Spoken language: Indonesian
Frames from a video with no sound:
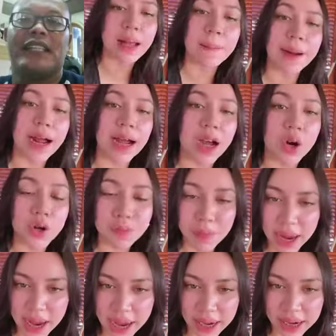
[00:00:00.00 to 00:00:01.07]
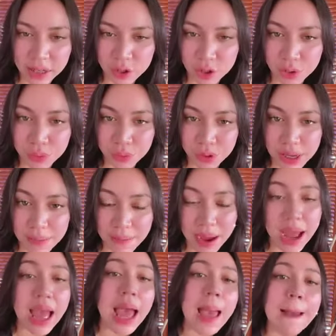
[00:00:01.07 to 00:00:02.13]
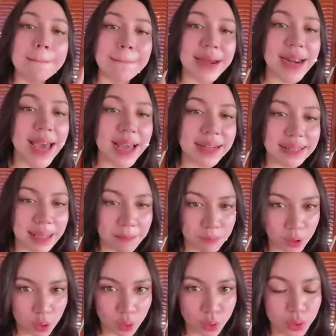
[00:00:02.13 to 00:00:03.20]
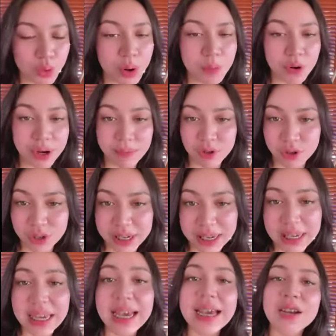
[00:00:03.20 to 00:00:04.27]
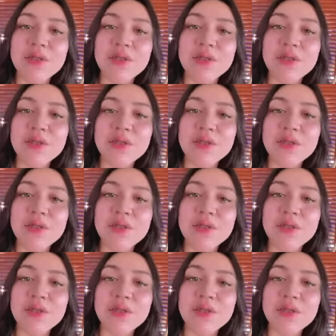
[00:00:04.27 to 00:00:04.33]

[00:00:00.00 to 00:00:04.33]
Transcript: Dalam rangka HUT Bayangkara ke-75 pada hari Sabtu 26 Juni